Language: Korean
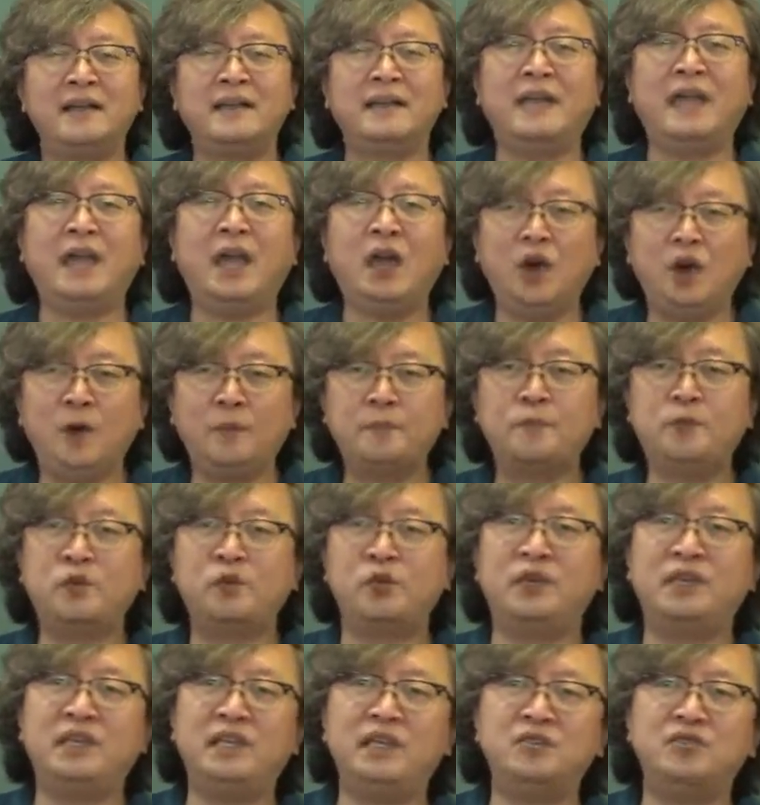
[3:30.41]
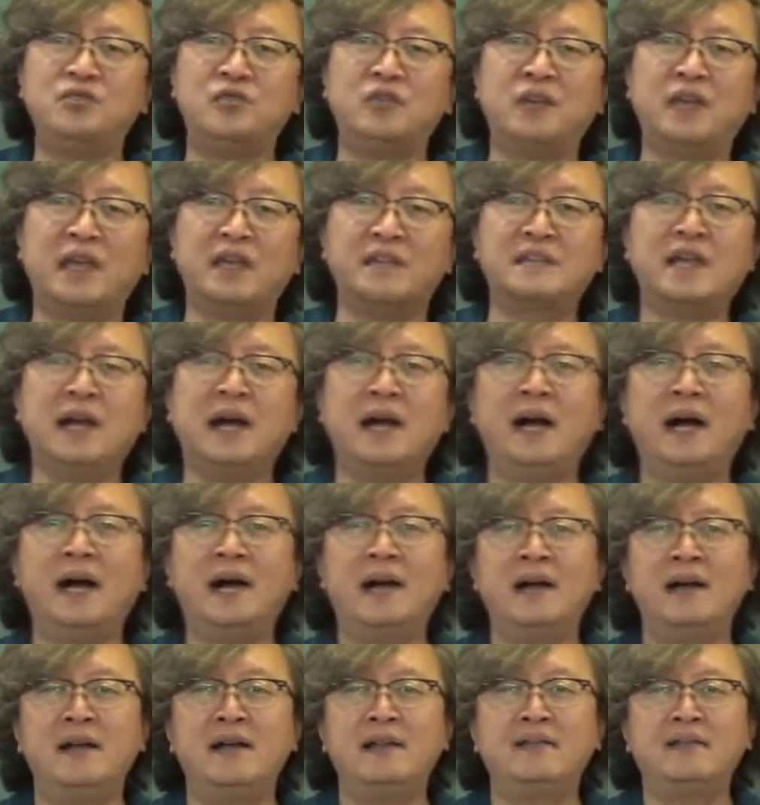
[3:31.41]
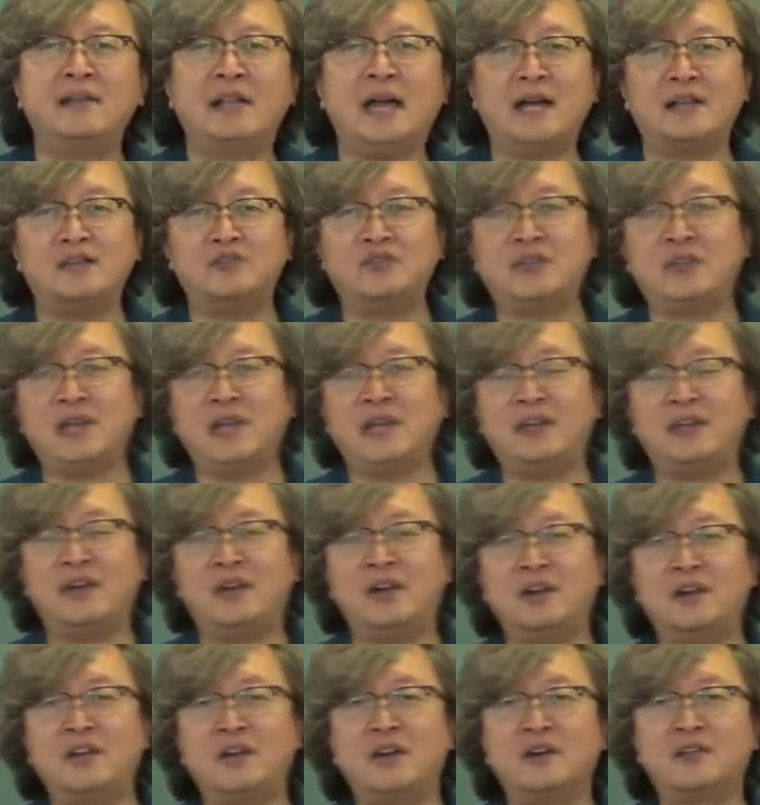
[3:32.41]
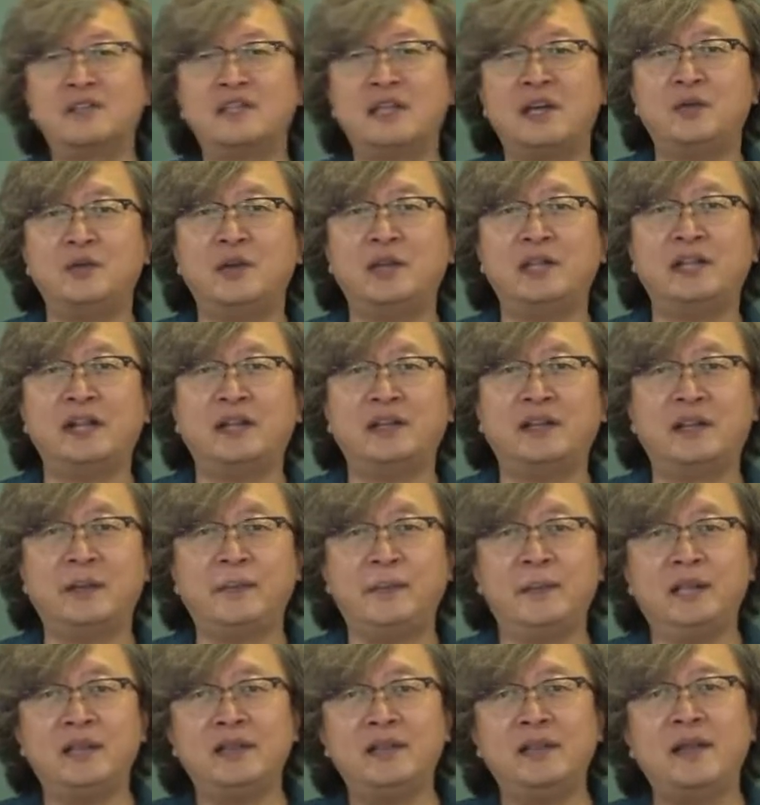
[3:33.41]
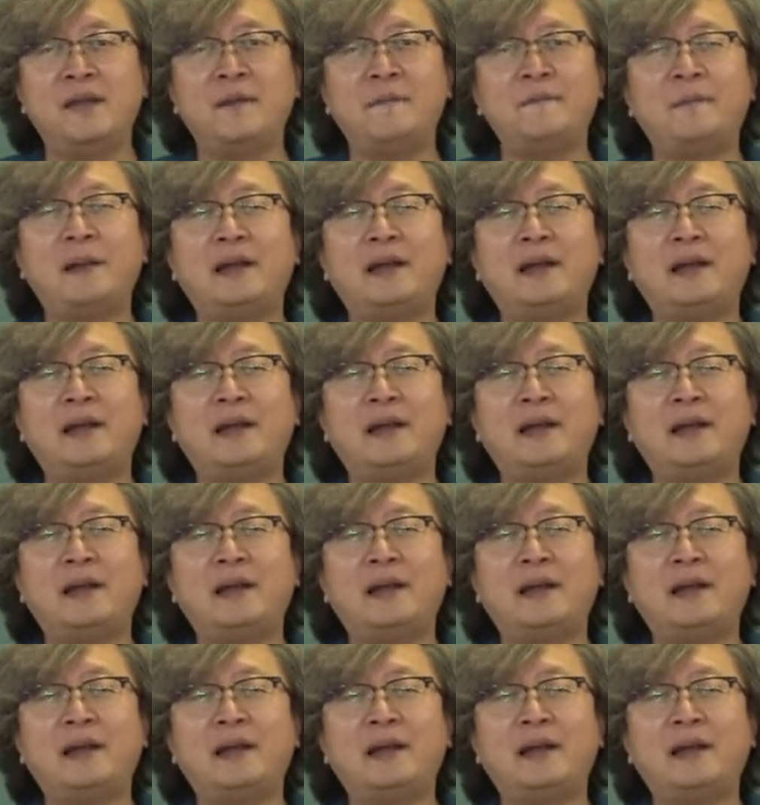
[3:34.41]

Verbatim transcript: 개업 공인중개사가 나중에 결격사유에 해당되면